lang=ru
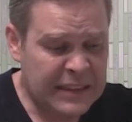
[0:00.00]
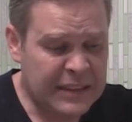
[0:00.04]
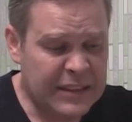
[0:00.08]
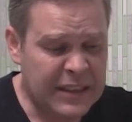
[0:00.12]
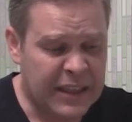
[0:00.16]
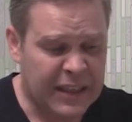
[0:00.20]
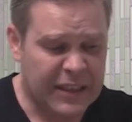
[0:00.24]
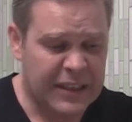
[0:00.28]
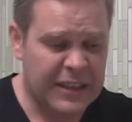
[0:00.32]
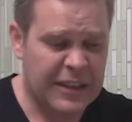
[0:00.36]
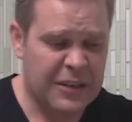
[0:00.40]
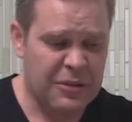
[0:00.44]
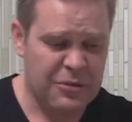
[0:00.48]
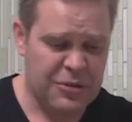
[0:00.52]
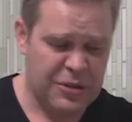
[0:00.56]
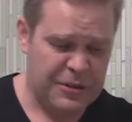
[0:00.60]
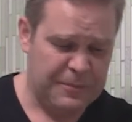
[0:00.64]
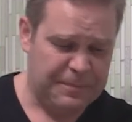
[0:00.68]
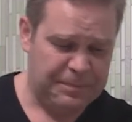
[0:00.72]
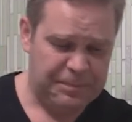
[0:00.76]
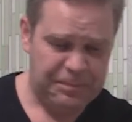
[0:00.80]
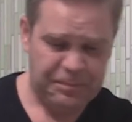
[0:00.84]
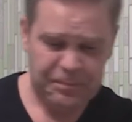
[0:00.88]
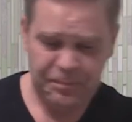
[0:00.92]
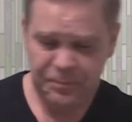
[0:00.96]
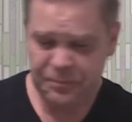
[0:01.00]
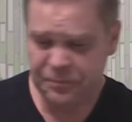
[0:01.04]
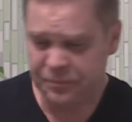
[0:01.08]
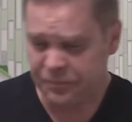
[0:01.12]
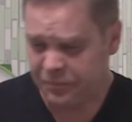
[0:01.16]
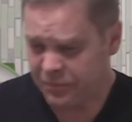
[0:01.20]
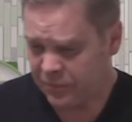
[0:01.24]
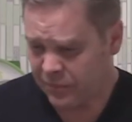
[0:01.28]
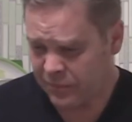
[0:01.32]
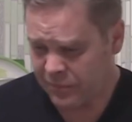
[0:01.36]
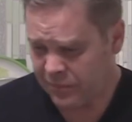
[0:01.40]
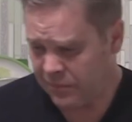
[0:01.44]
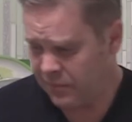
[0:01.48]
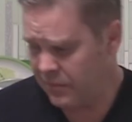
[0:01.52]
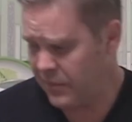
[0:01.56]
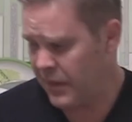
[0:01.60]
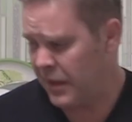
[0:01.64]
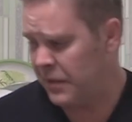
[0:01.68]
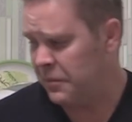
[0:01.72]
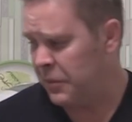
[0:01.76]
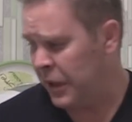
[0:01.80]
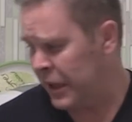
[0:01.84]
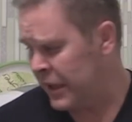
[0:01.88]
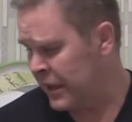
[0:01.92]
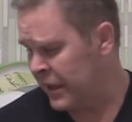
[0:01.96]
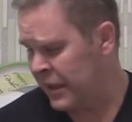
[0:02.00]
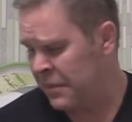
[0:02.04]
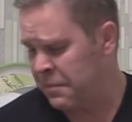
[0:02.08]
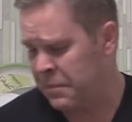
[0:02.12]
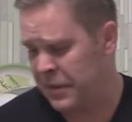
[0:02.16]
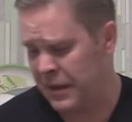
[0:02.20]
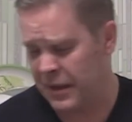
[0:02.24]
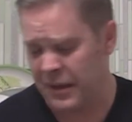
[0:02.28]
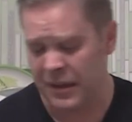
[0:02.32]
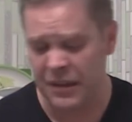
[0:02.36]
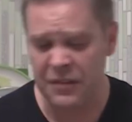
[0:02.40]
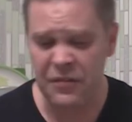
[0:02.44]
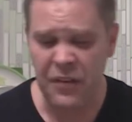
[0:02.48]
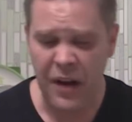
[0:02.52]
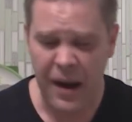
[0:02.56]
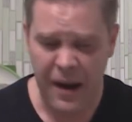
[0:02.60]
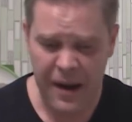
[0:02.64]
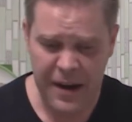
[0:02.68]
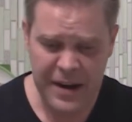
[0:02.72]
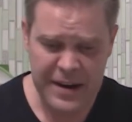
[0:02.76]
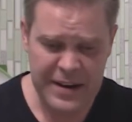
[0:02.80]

Так, короче, маленький перерыв,